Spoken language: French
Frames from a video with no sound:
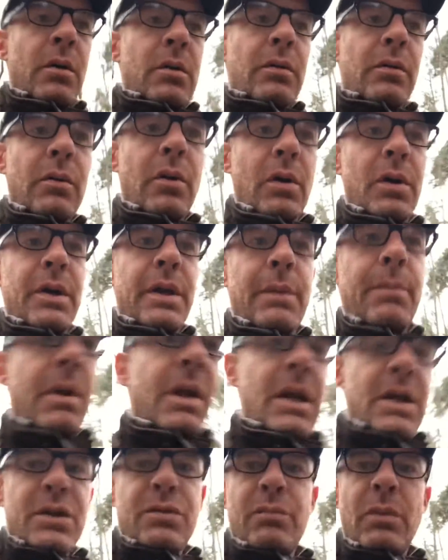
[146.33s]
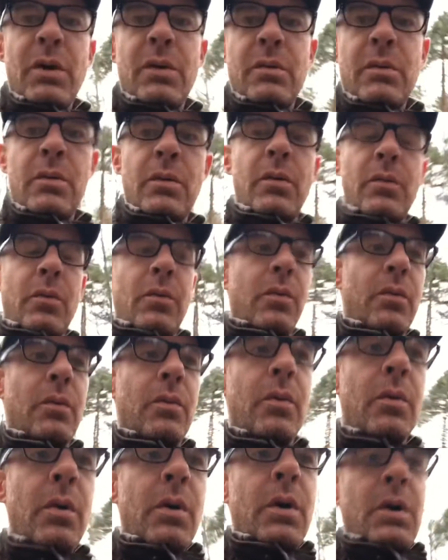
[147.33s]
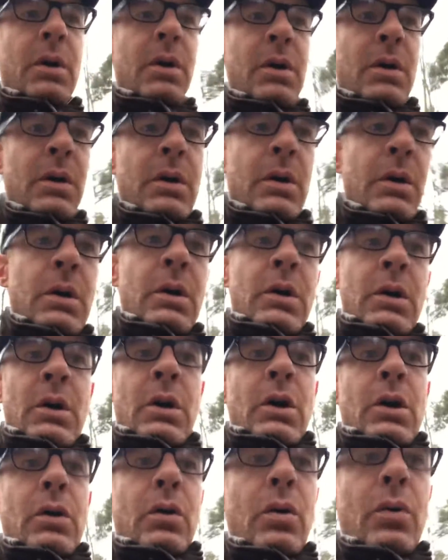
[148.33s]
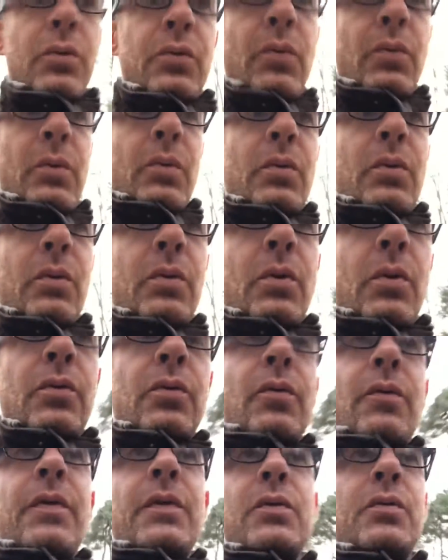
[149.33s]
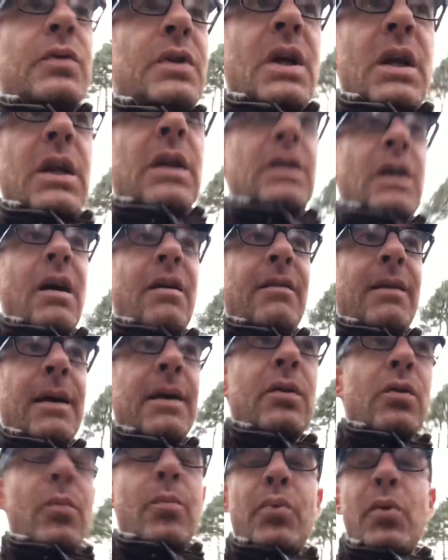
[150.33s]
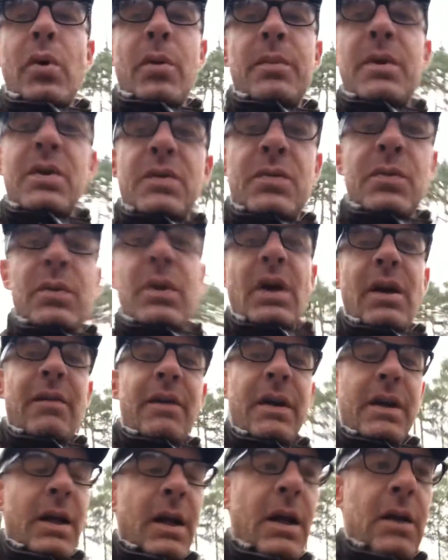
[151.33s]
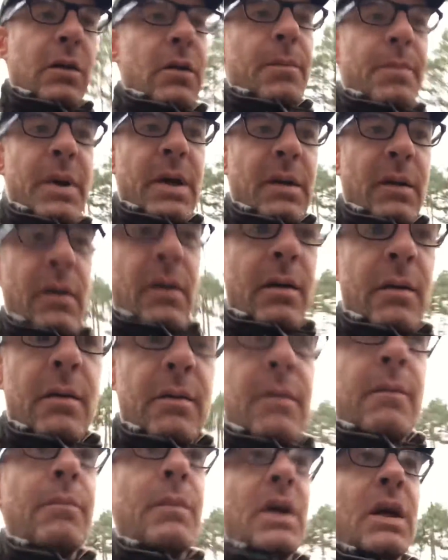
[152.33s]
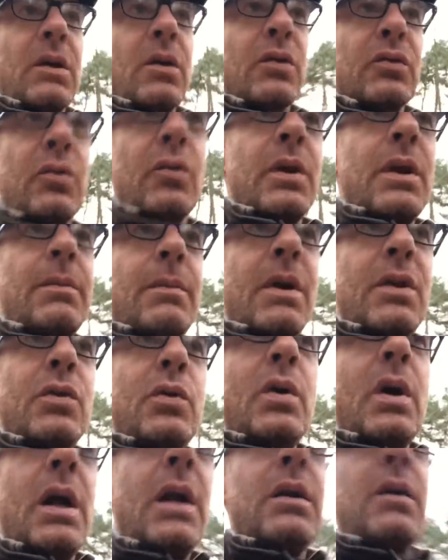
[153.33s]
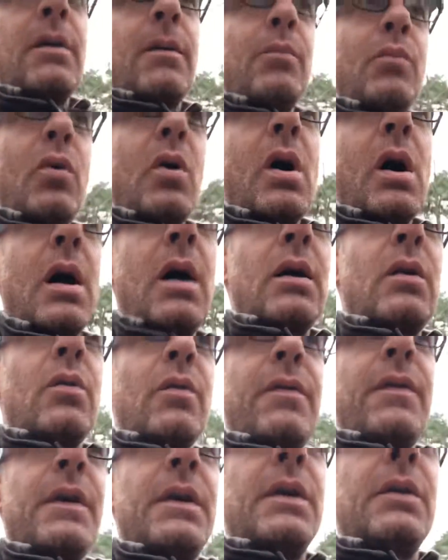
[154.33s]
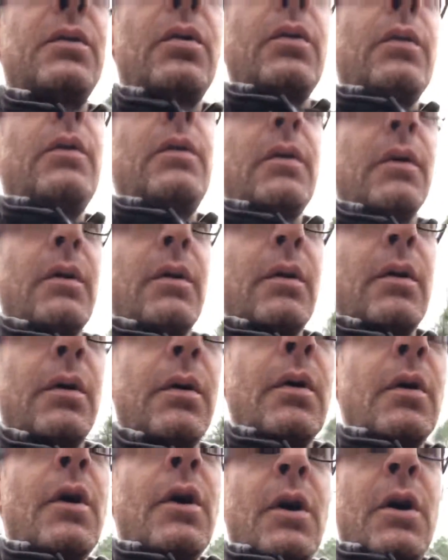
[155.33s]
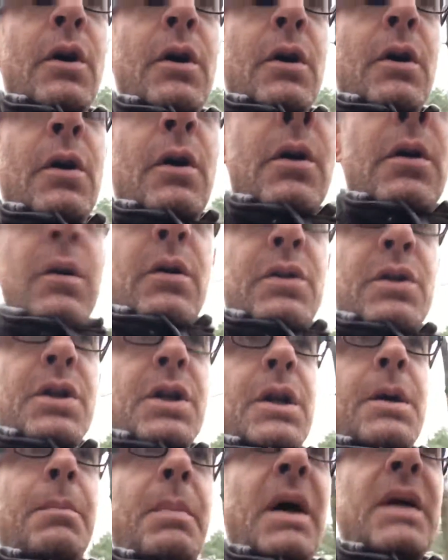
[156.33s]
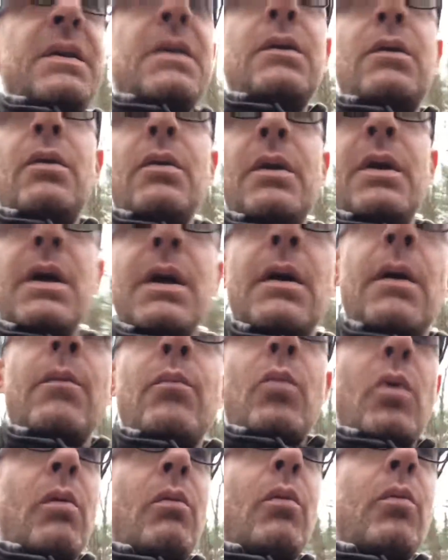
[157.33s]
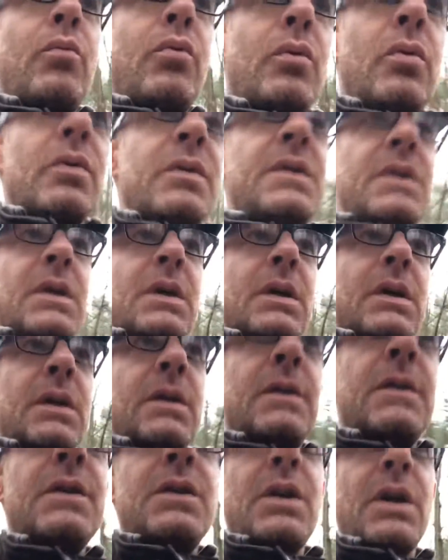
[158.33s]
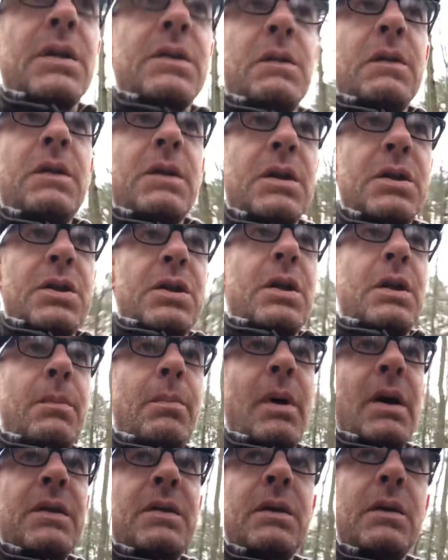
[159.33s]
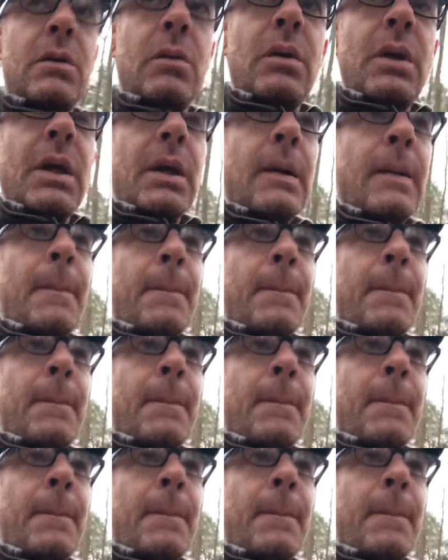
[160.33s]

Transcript: le déménagement. quand, on, fait du télétravail, on peut emmener son travail à la campagne. Mais quand on est manuel comme moi, qu'on fait des trucs euh, chez les particuliers, moi mon boulot c'est jardinier chez les particuliers,